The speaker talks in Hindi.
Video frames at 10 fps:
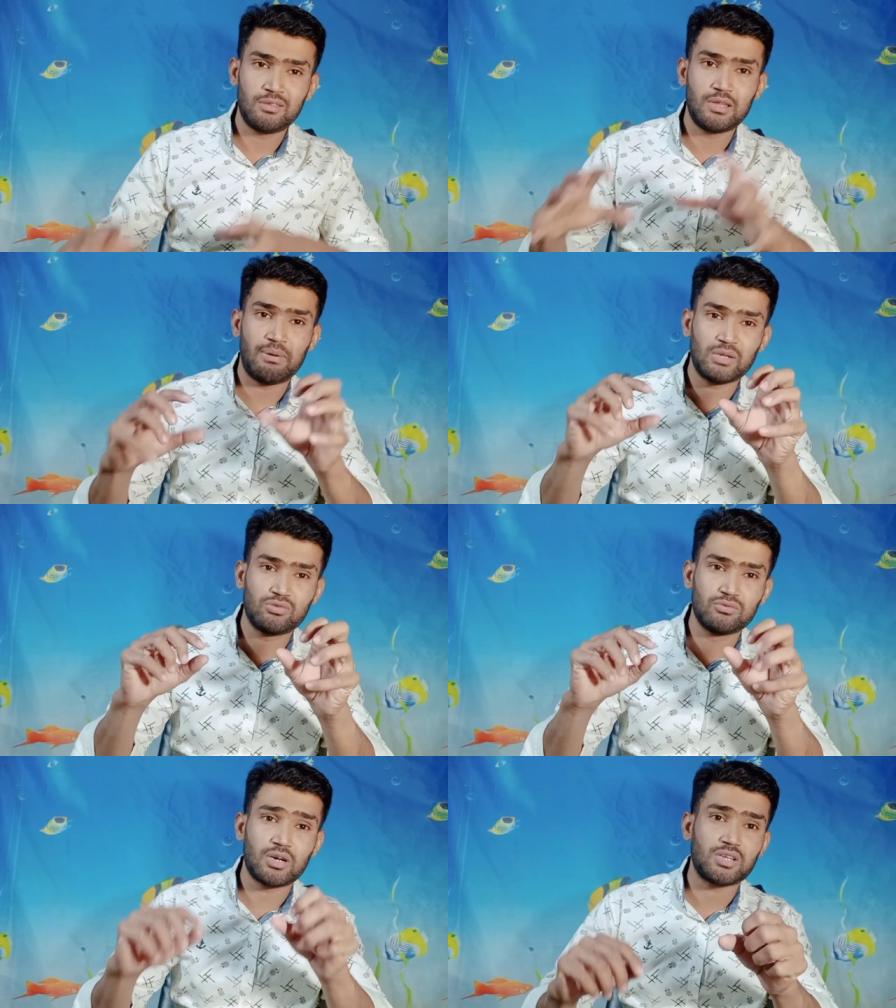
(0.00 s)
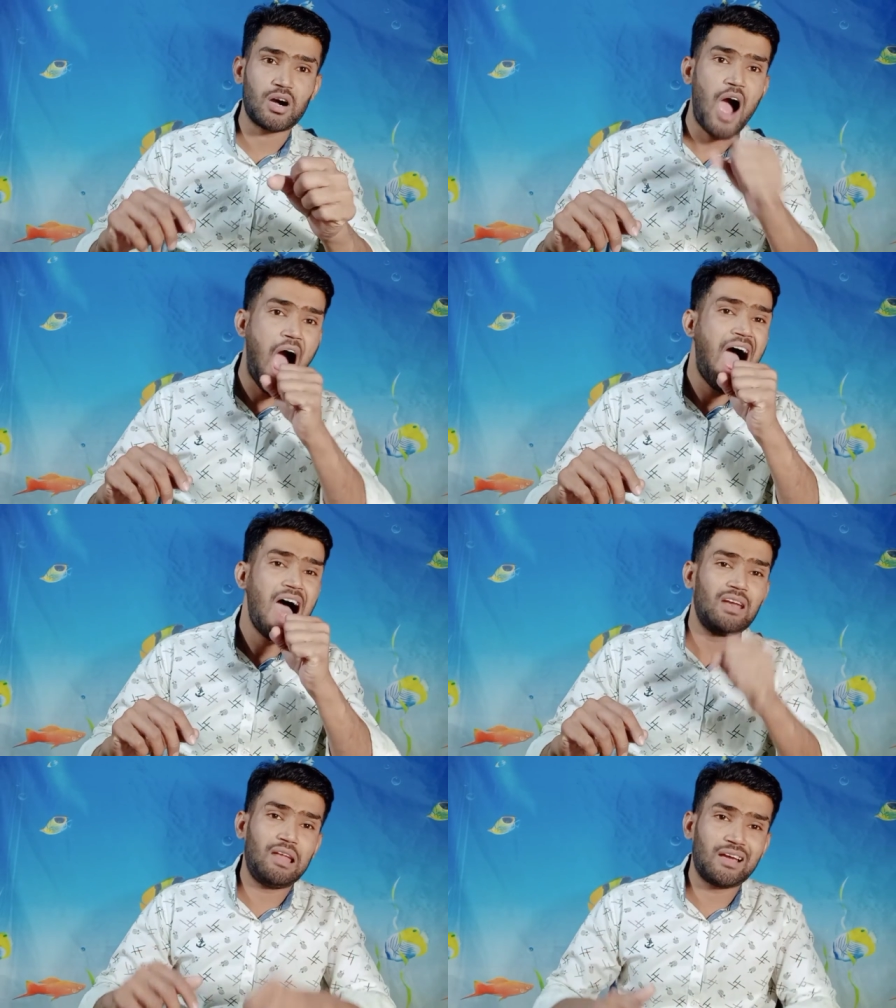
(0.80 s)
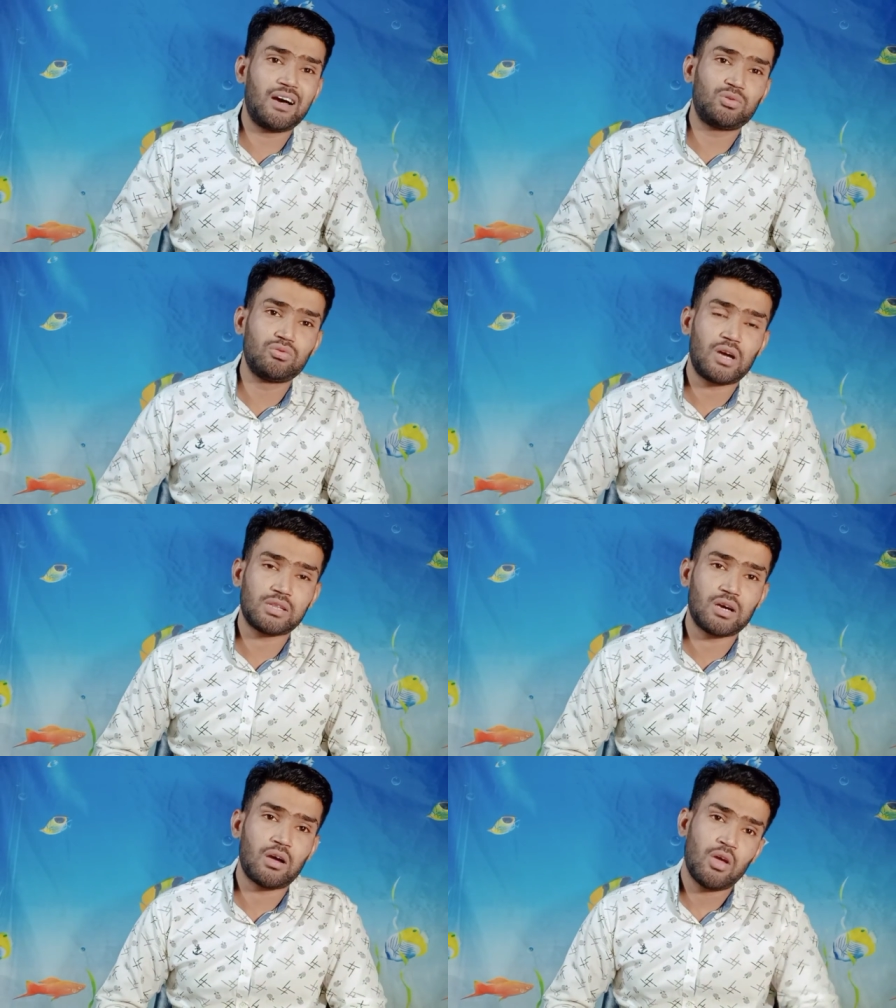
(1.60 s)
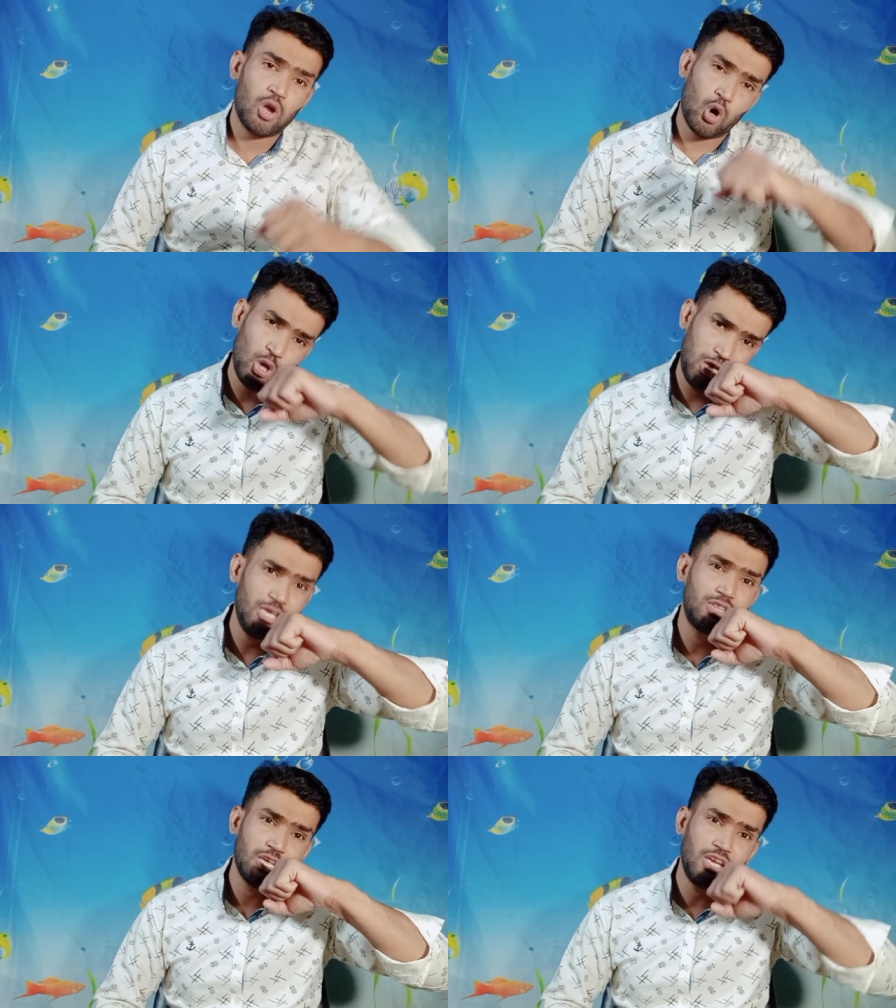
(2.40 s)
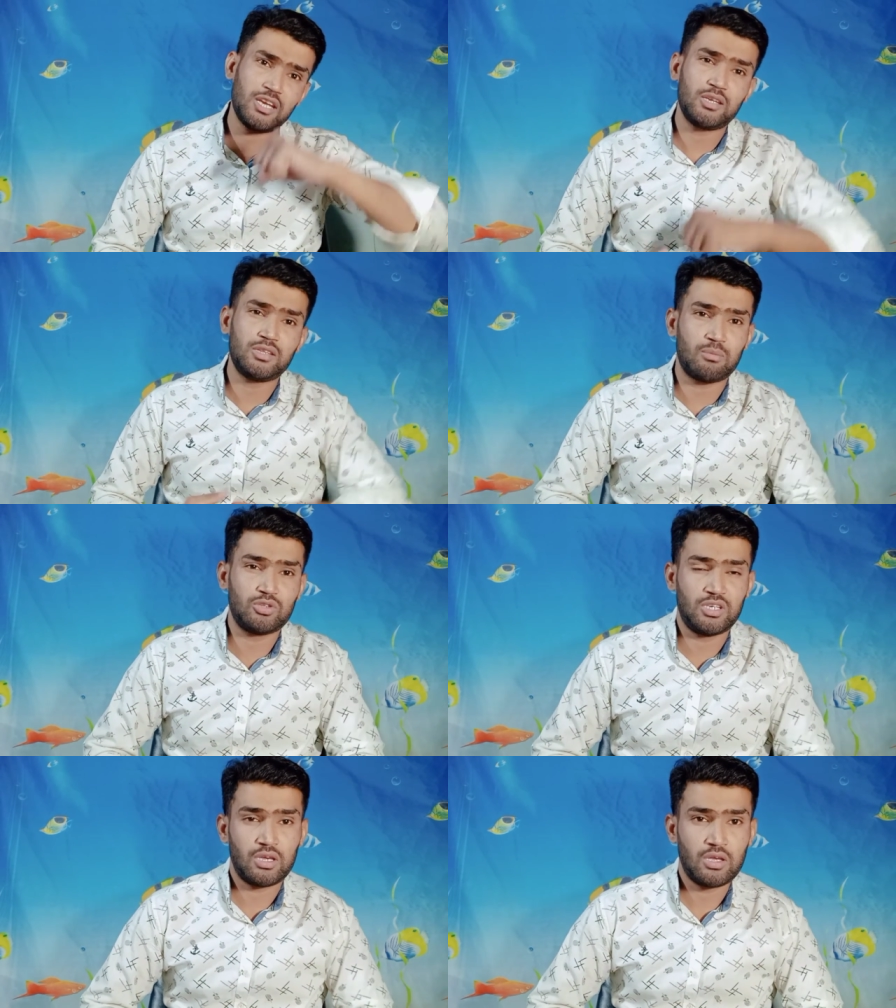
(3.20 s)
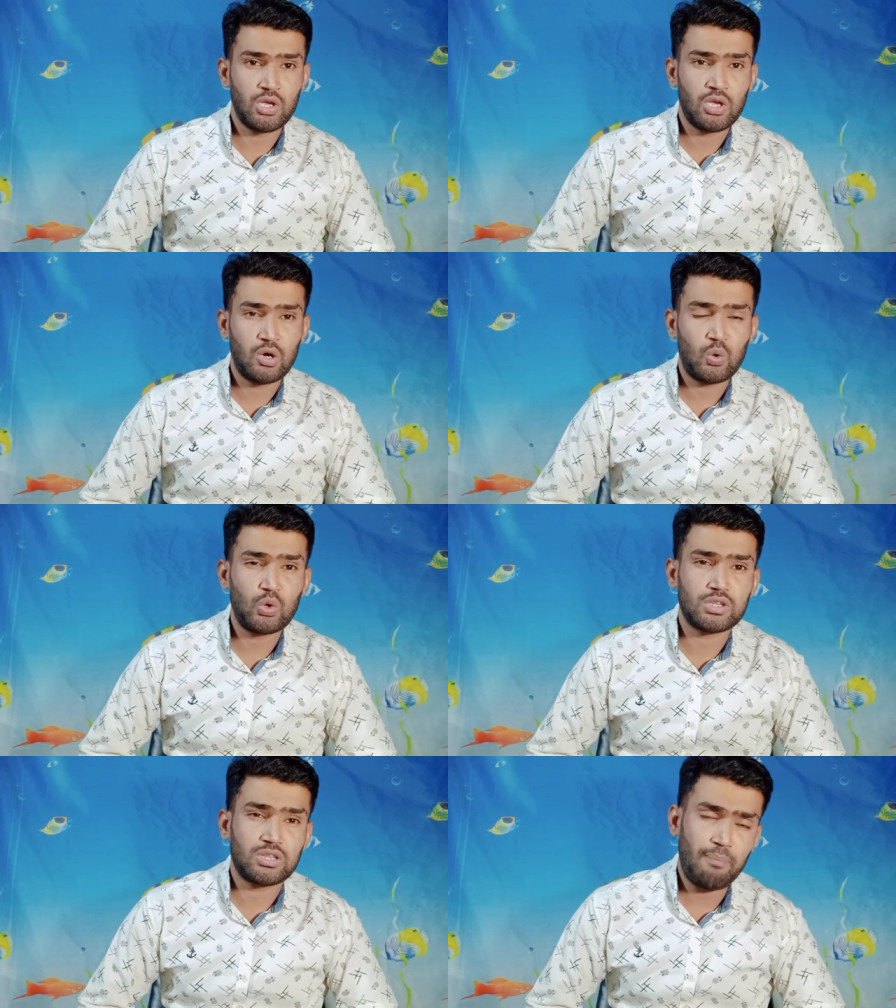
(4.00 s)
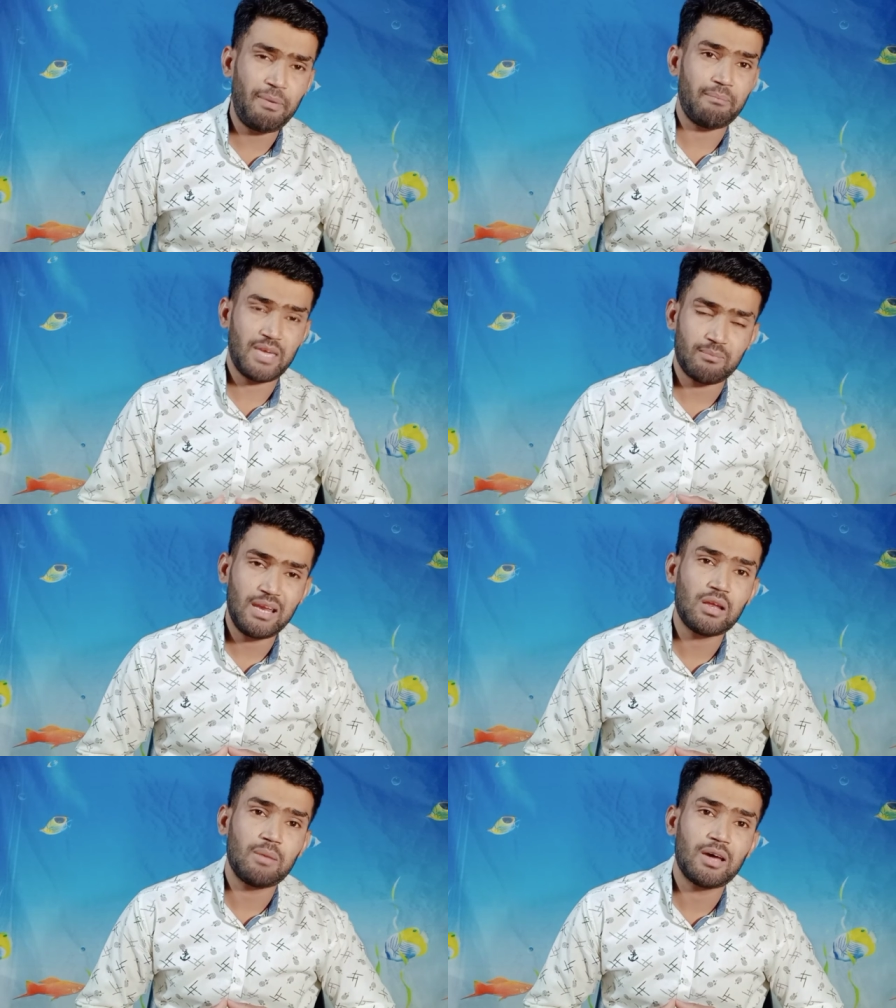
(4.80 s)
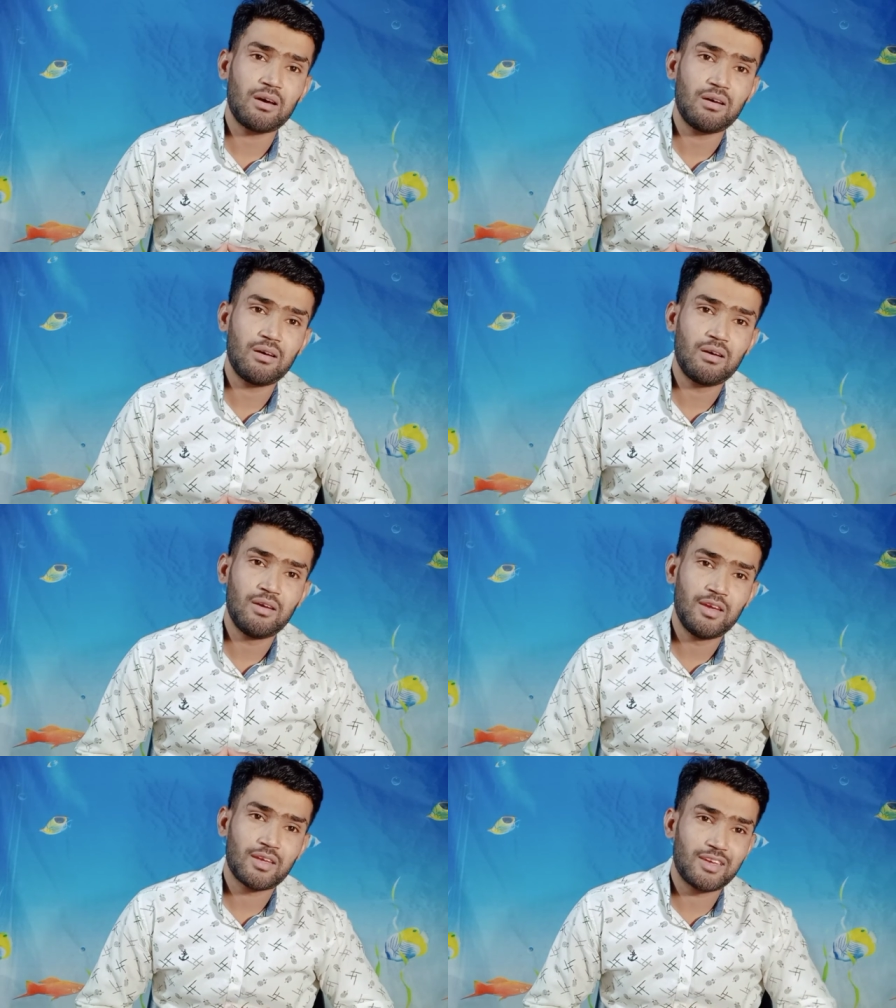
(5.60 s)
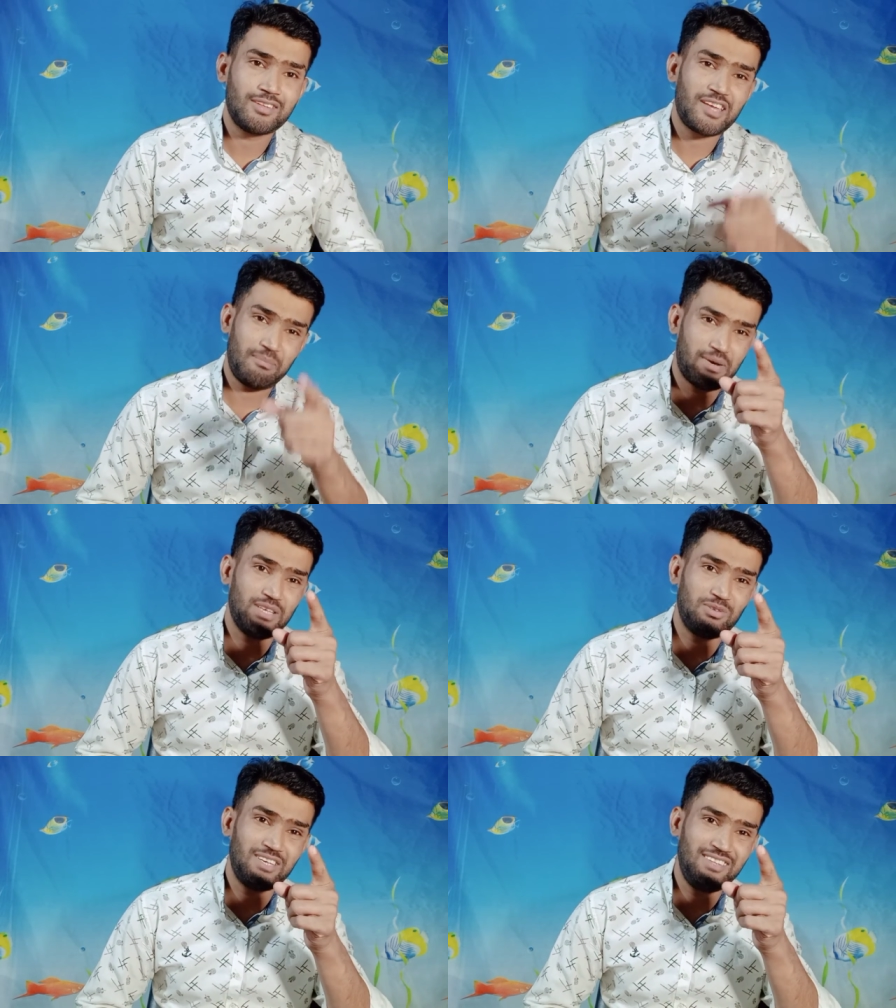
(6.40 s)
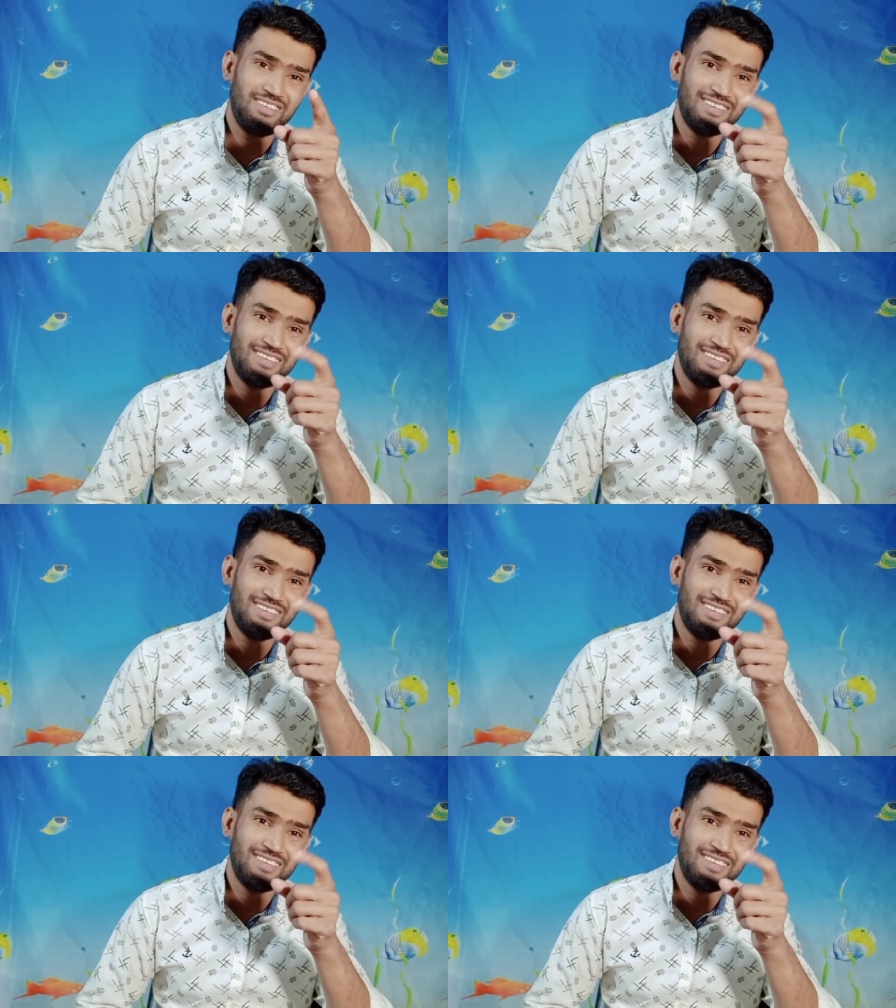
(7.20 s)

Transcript: दबा तू रहा था लगा तू रहा था और ली तेरी नरेंद्र मोदी ने और थप्पड़ महक मलक ने मारा कहीं तेरी बाजी तो नहीं थी